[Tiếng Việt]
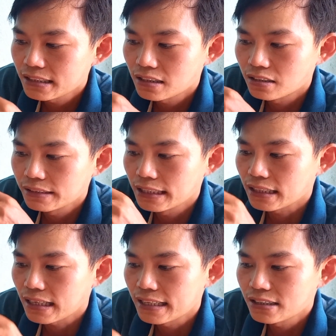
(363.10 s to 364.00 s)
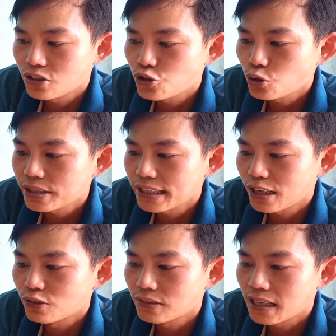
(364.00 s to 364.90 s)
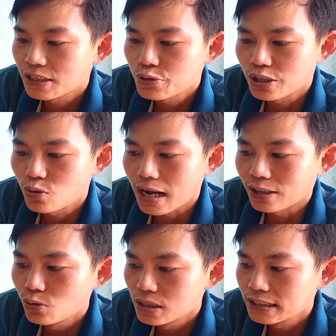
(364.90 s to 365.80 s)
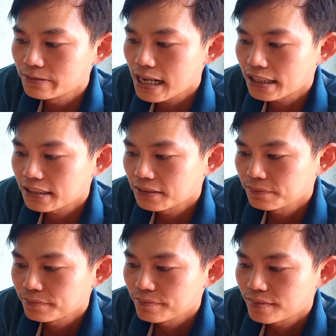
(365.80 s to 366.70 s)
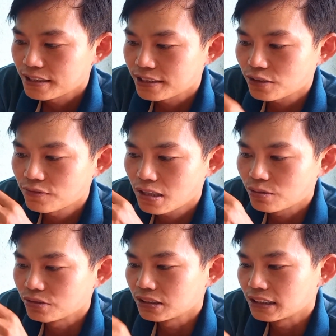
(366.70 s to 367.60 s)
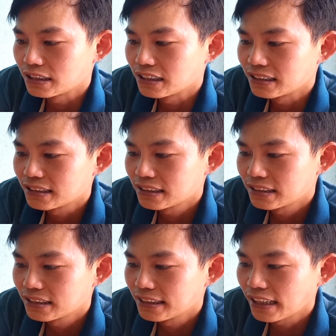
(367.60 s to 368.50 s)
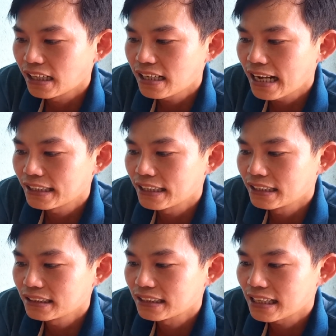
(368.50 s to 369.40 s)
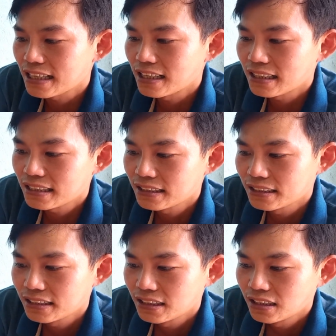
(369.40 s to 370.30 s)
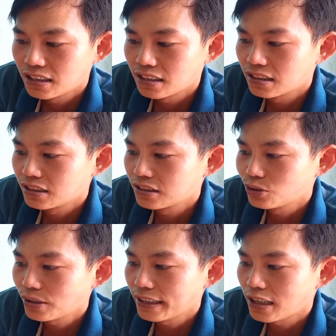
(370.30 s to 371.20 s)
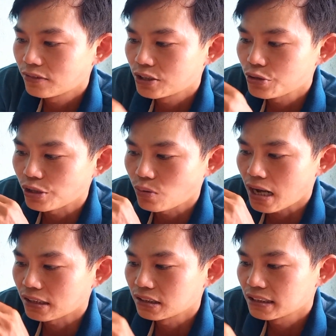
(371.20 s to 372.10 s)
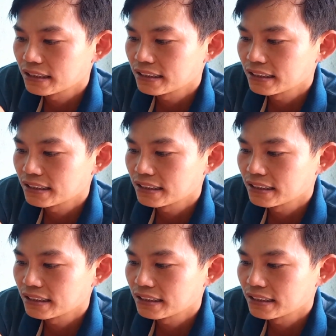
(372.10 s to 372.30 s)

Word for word: là họ điện cái là họ chốt kèo và chuyển khoản luôn đấy các bạn. Chỉ trong vòng uh, tiếng hai tiếng là người ta đã uh, chốt kèo và chuyển khoản rồi.